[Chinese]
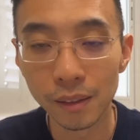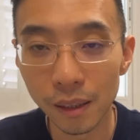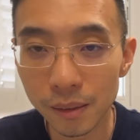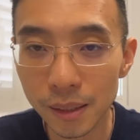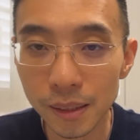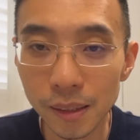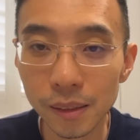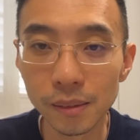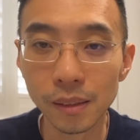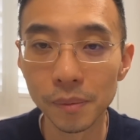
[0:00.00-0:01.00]
聊这些《
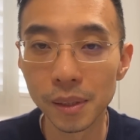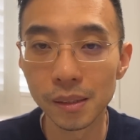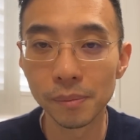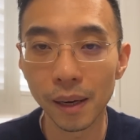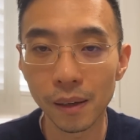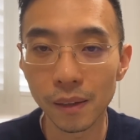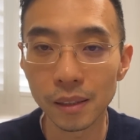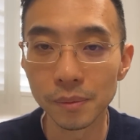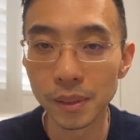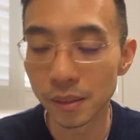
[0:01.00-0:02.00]
人民日报》啊、
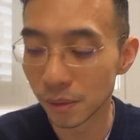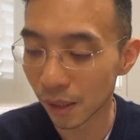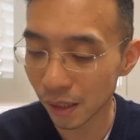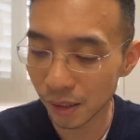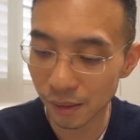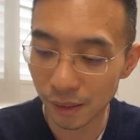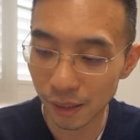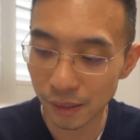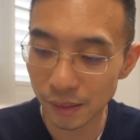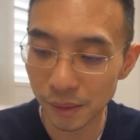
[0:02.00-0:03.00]
什么新华社
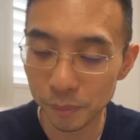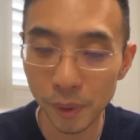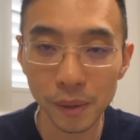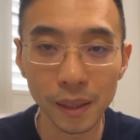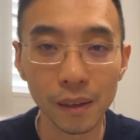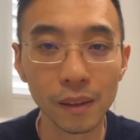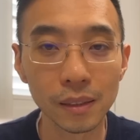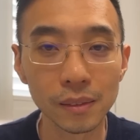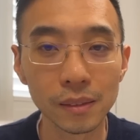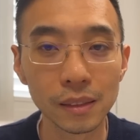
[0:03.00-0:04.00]
呀这些报道啊，
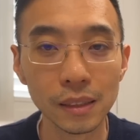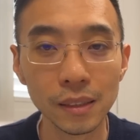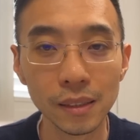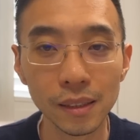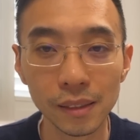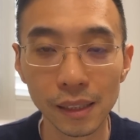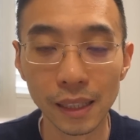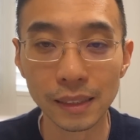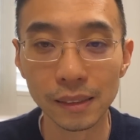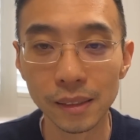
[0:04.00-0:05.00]
就极其的
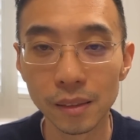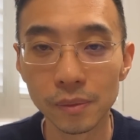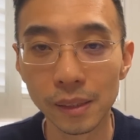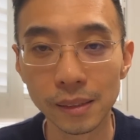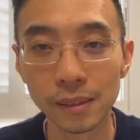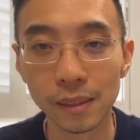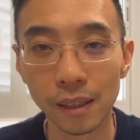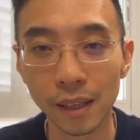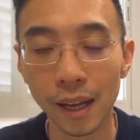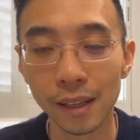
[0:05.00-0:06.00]
恶心，这些文字
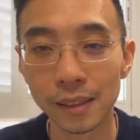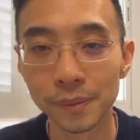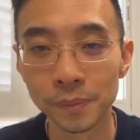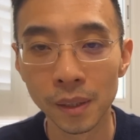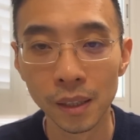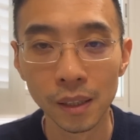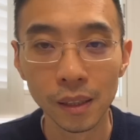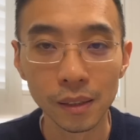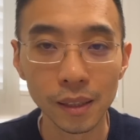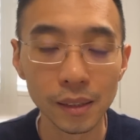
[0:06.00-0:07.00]
啊看着。
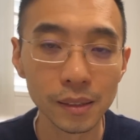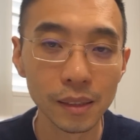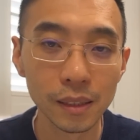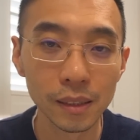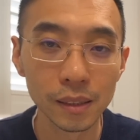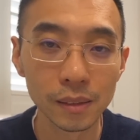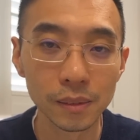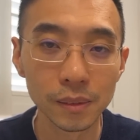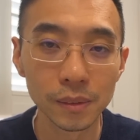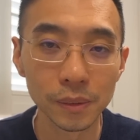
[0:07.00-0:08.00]
但是呢，
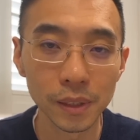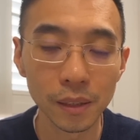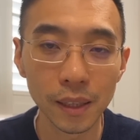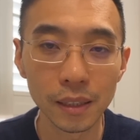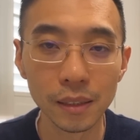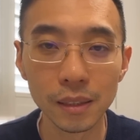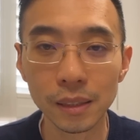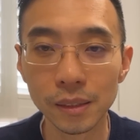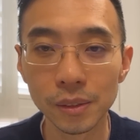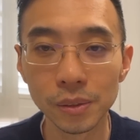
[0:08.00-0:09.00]
从这个话题呢
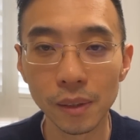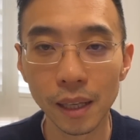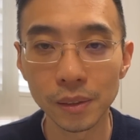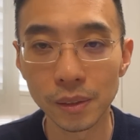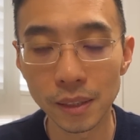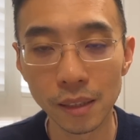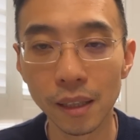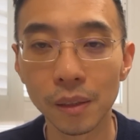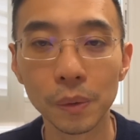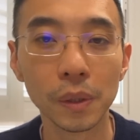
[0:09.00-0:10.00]
引申出来，就是现
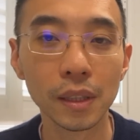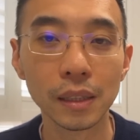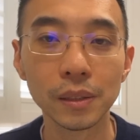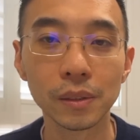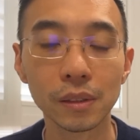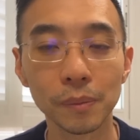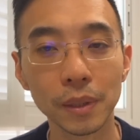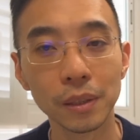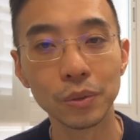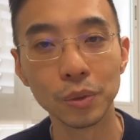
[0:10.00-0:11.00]
在的国内就是这么一
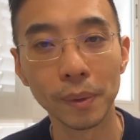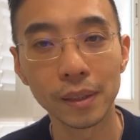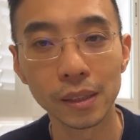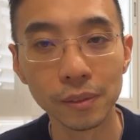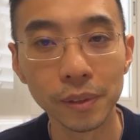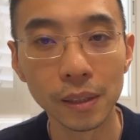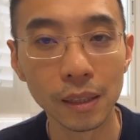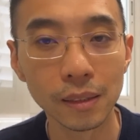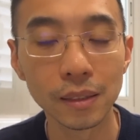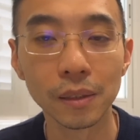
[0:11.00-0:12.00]
个举报成风的一
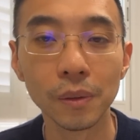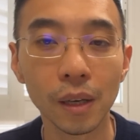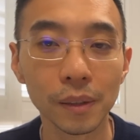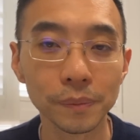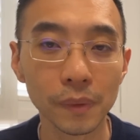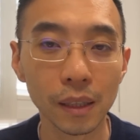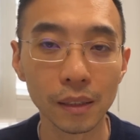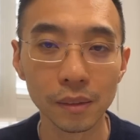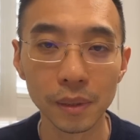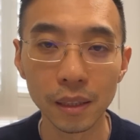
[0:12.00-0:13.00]
个情况啊。
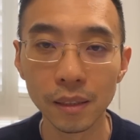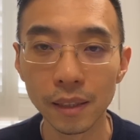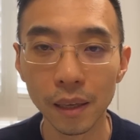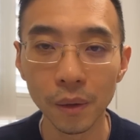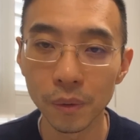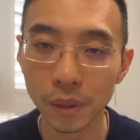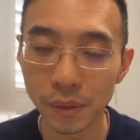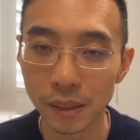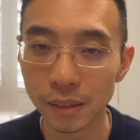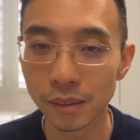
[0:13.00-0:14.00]
那么因言获
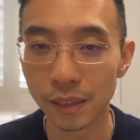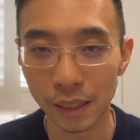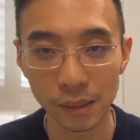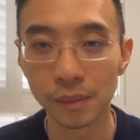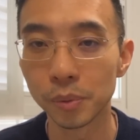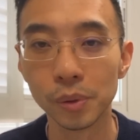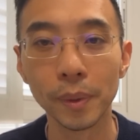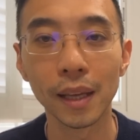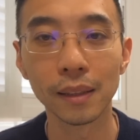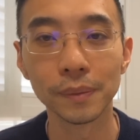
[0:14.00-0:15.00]
罪的也是普
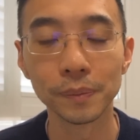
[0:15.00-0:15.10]
遍的，